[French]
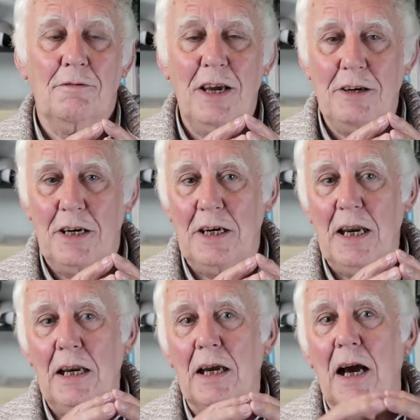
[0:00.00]

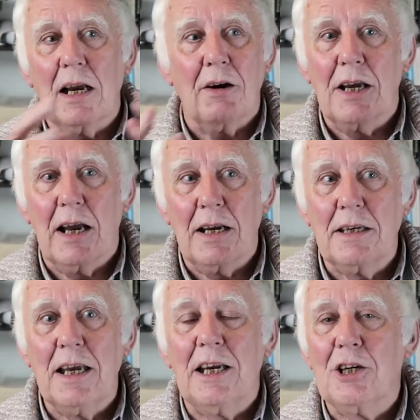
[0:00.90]
véridique à la
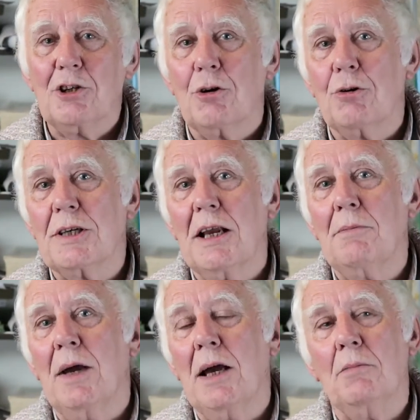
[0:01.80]
réalité des choses
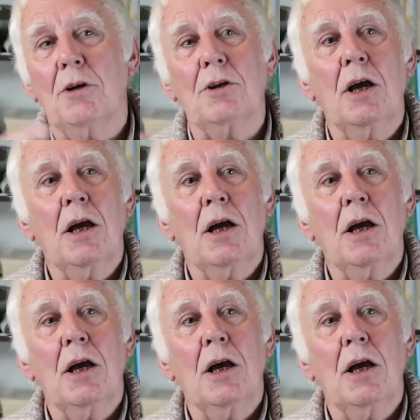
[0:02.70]
elles-mêmes.